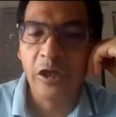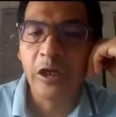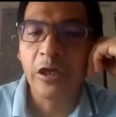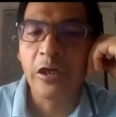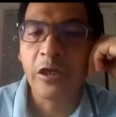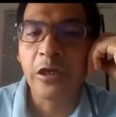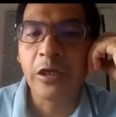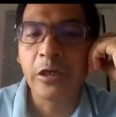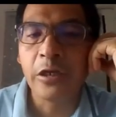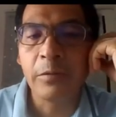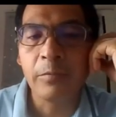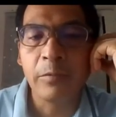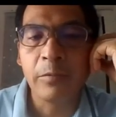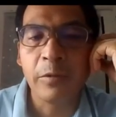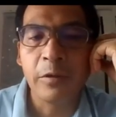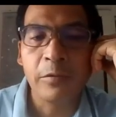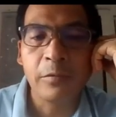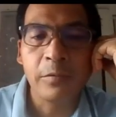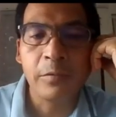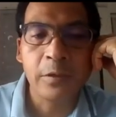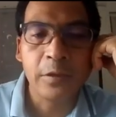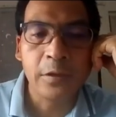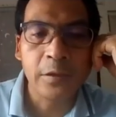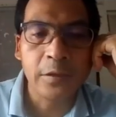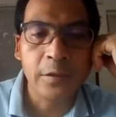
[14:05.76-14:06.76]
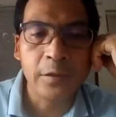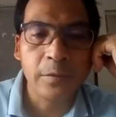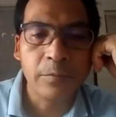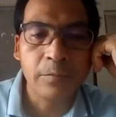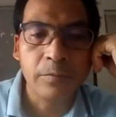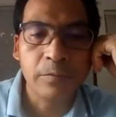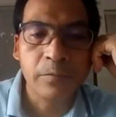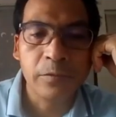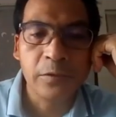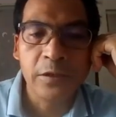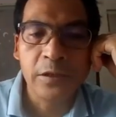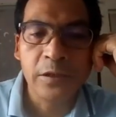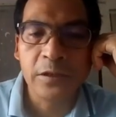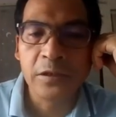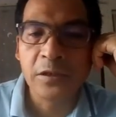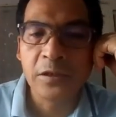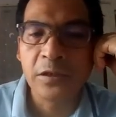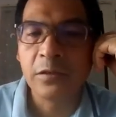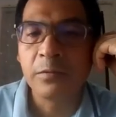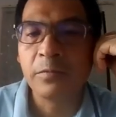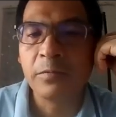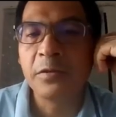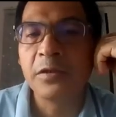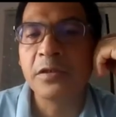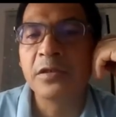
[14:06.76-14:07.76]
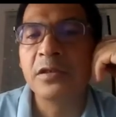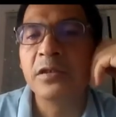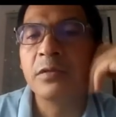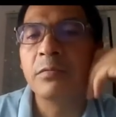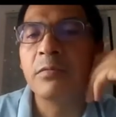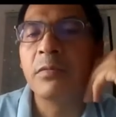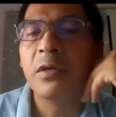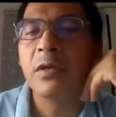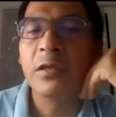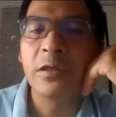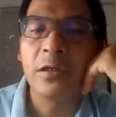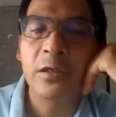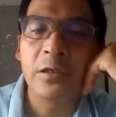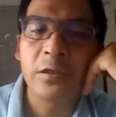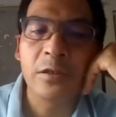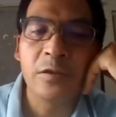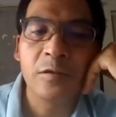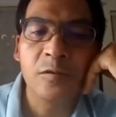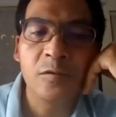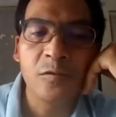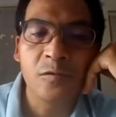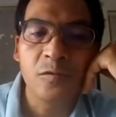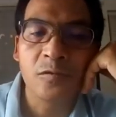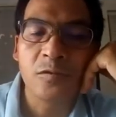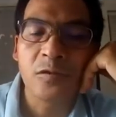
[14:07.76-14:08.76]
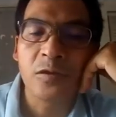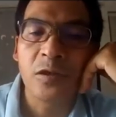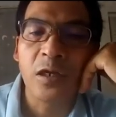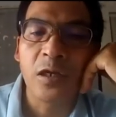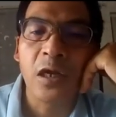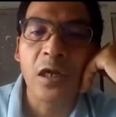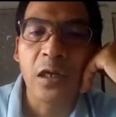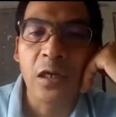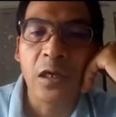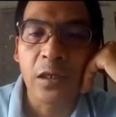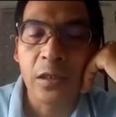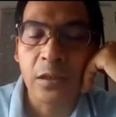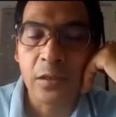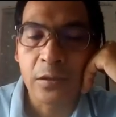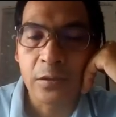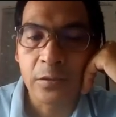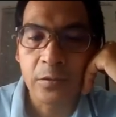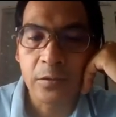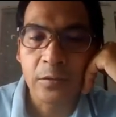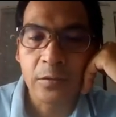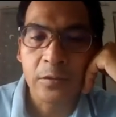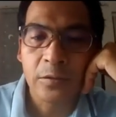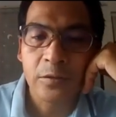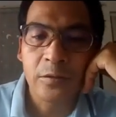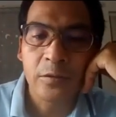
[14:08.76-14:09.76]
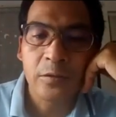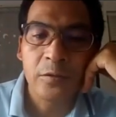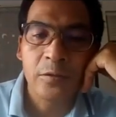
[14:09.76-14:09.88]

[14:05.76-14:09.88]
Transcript: sharing bahwa belajar bahasa Mandarin susah